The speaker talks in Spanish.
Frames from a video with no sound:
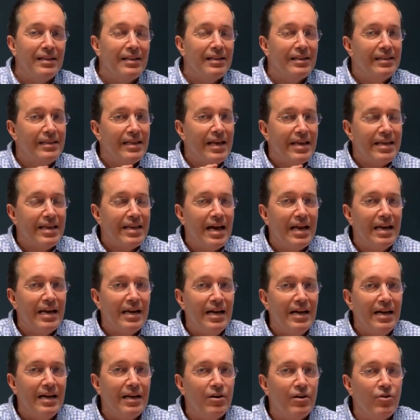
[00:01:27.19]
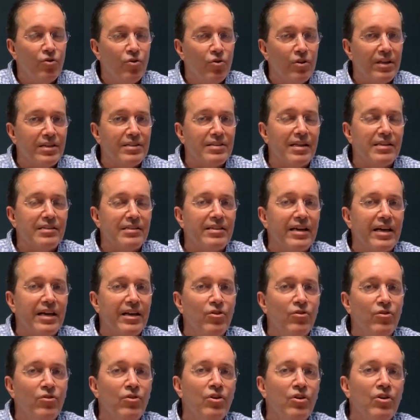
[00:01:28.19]
de Ayala o de
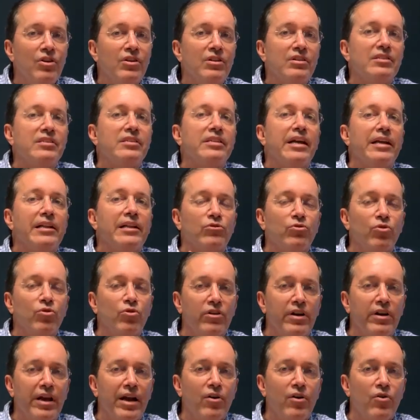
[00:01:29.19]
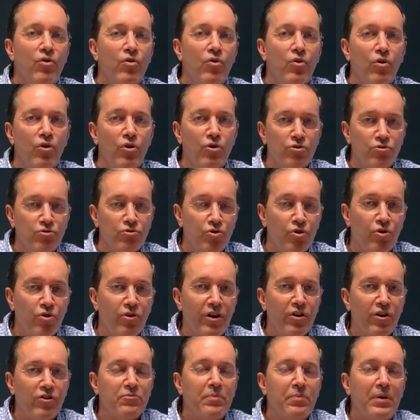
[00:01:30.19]
Salcedo si el torneo o los
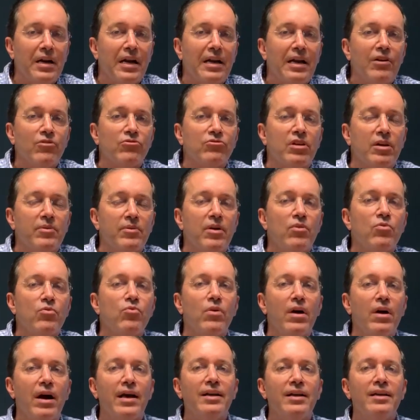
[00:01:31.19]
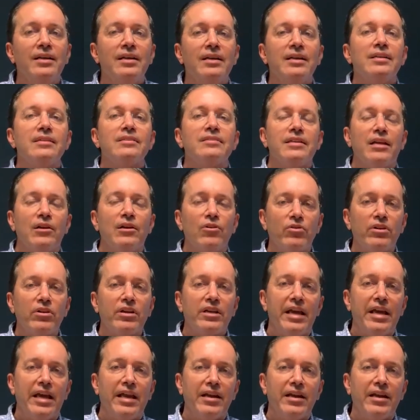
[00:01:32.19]
torneos paralelos que va a jugar se lo requieren.